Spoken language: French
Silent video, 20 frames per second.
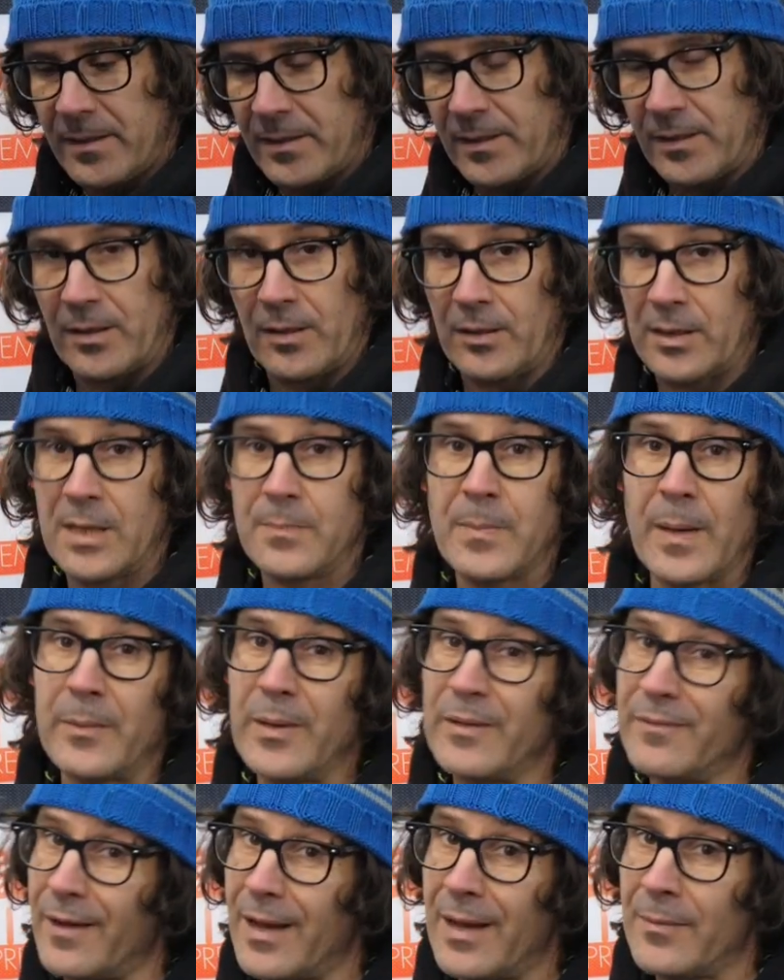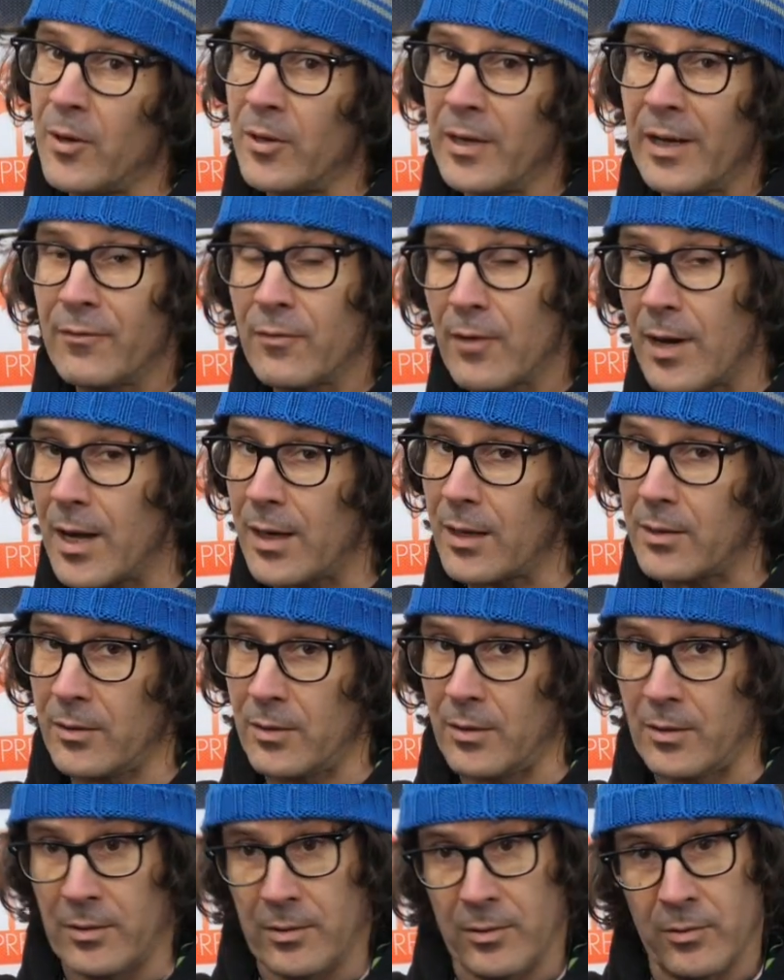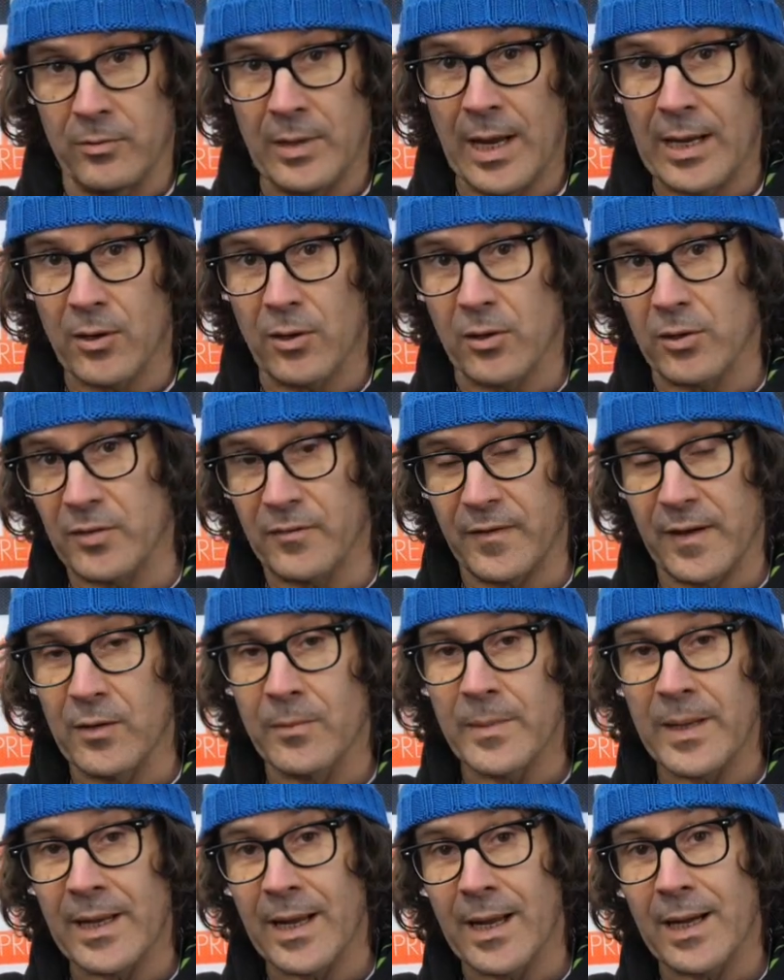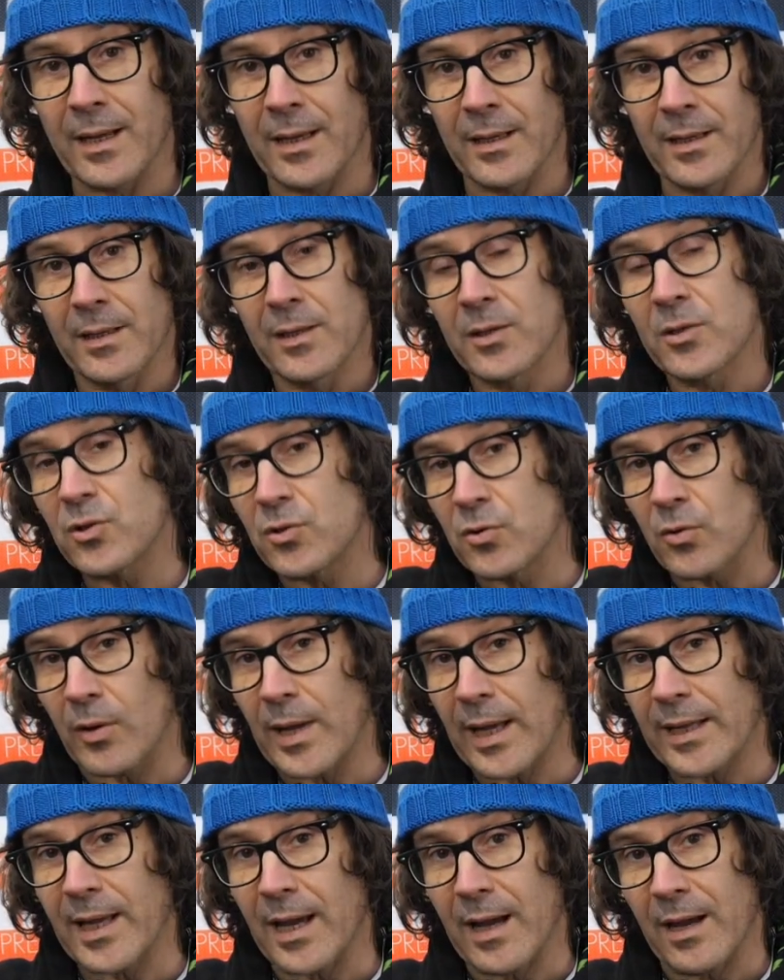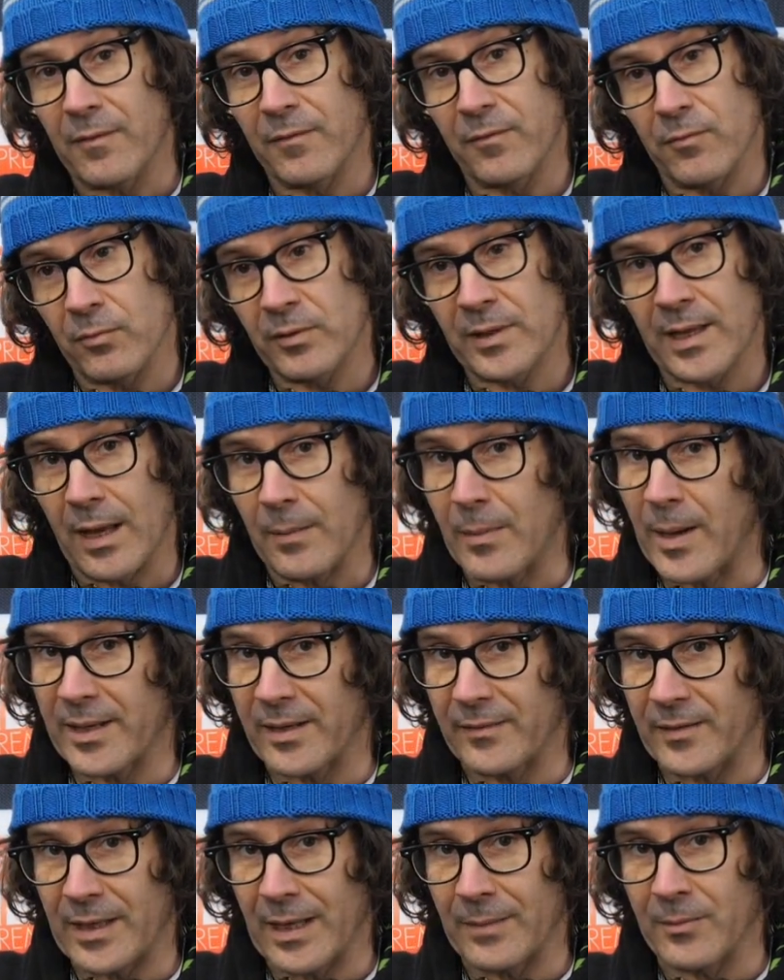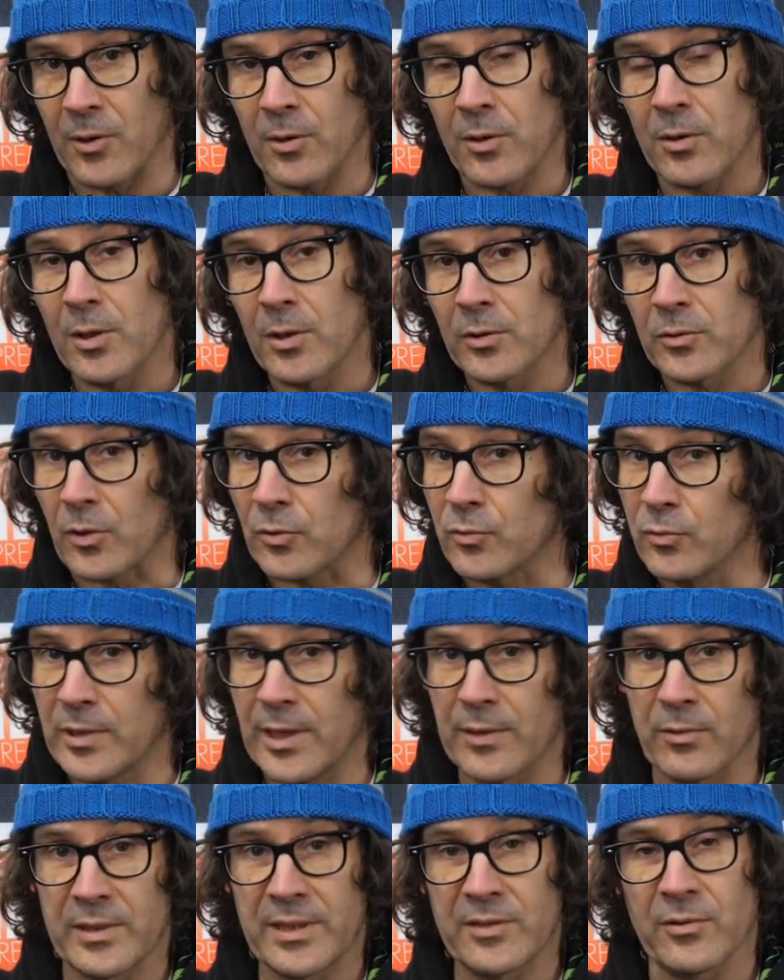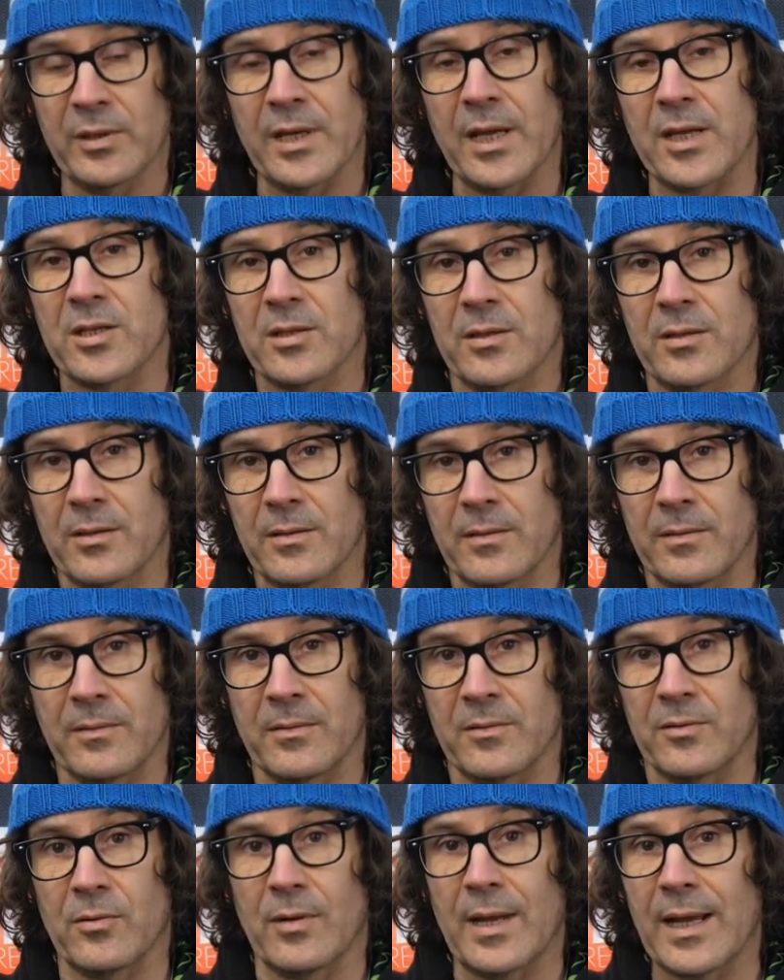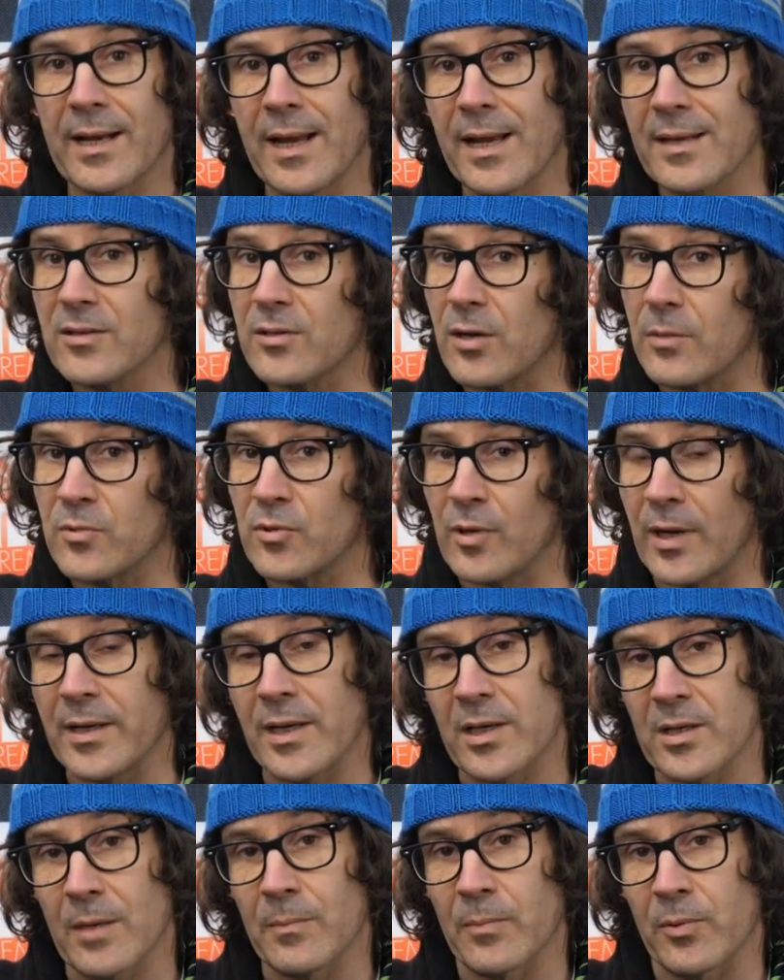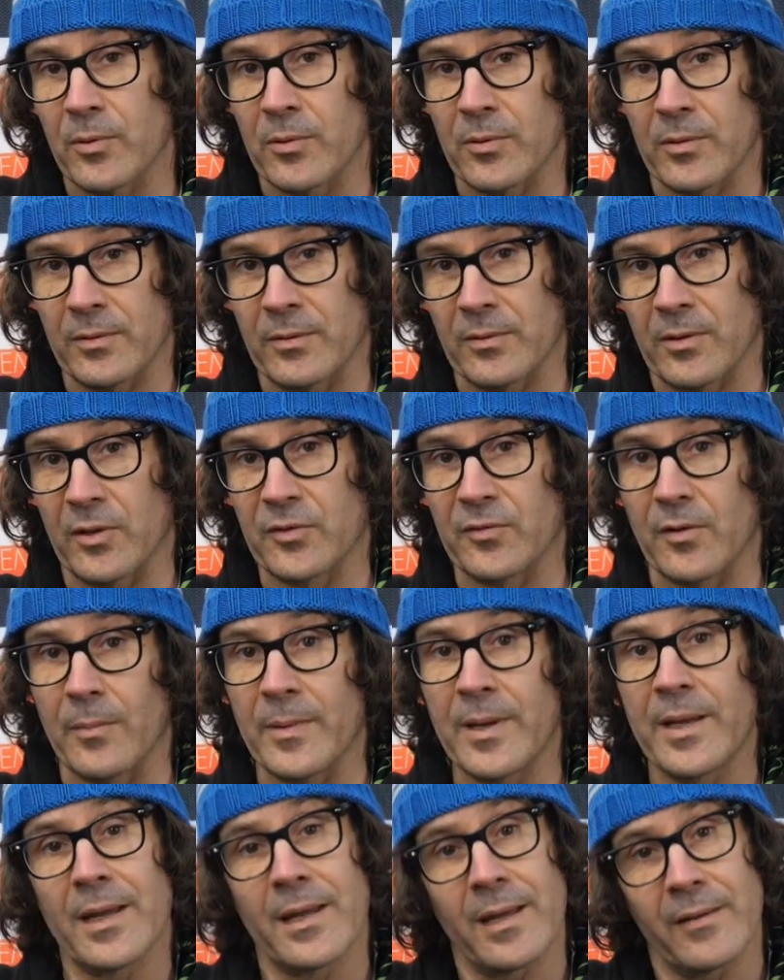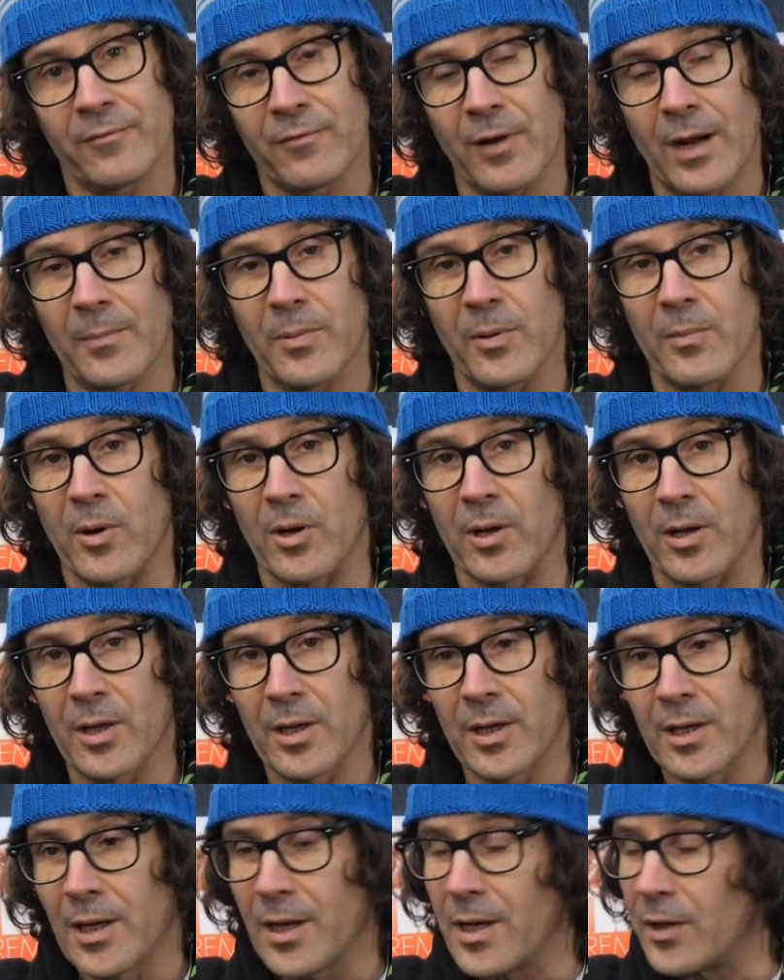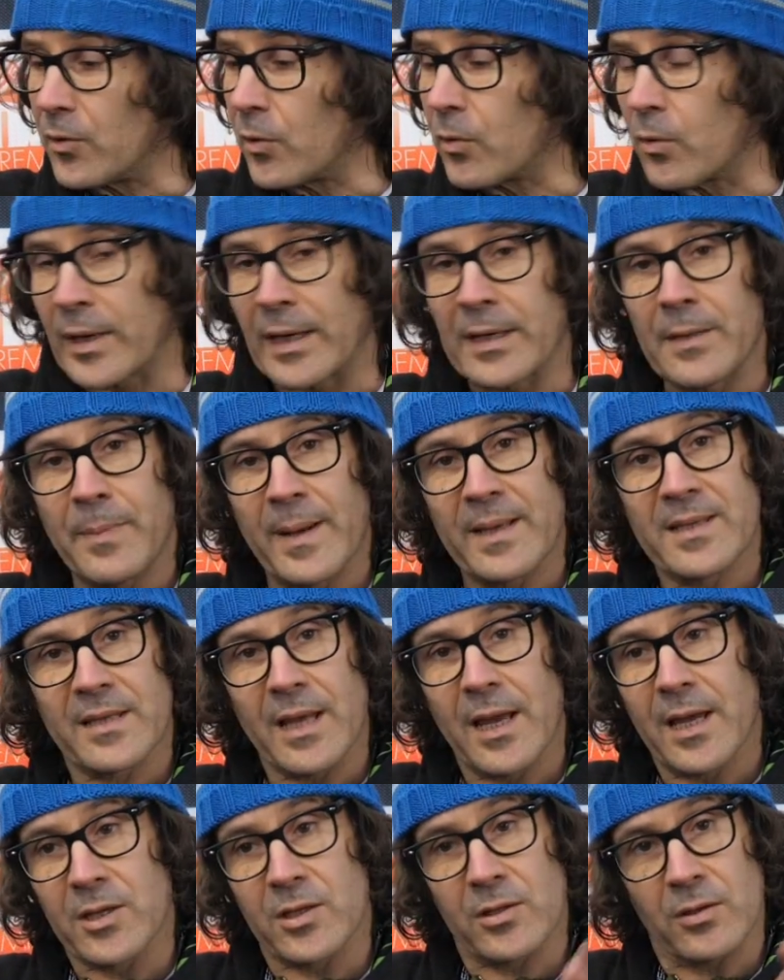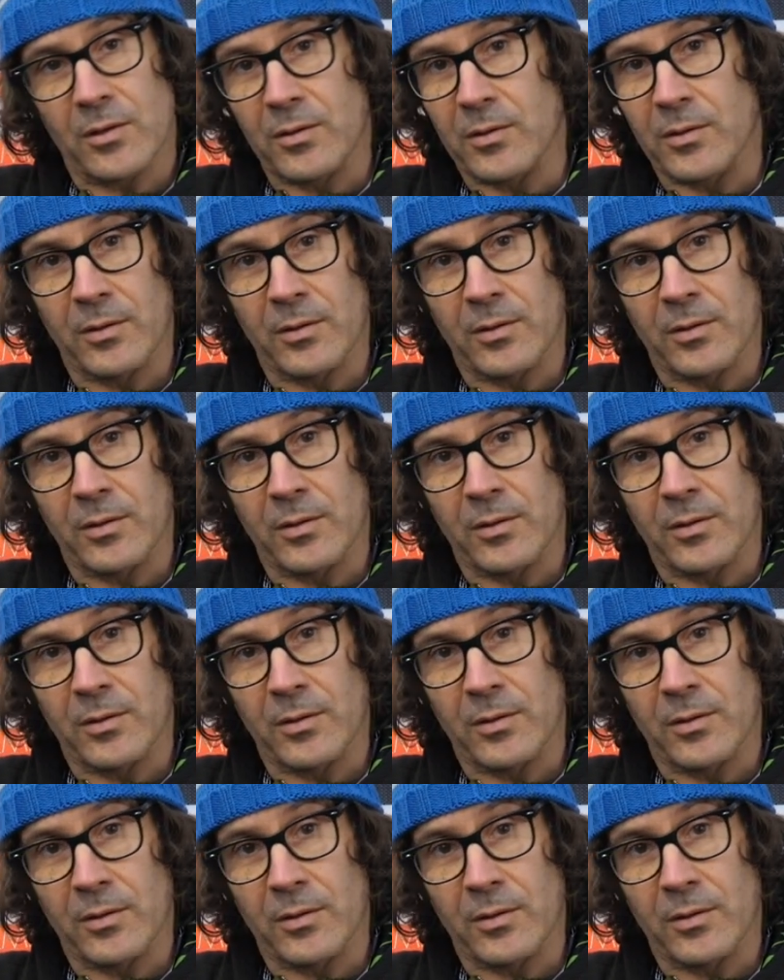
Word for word: euh, qui permet vraiment d'avoir euh, une accroche phénoménale sur la car, fond de carbac évidemment, dans toutes les conditions de neige, euh, sur la glace comme sur la neige un peu transformée, voire un peu molle. Donc on a des passages,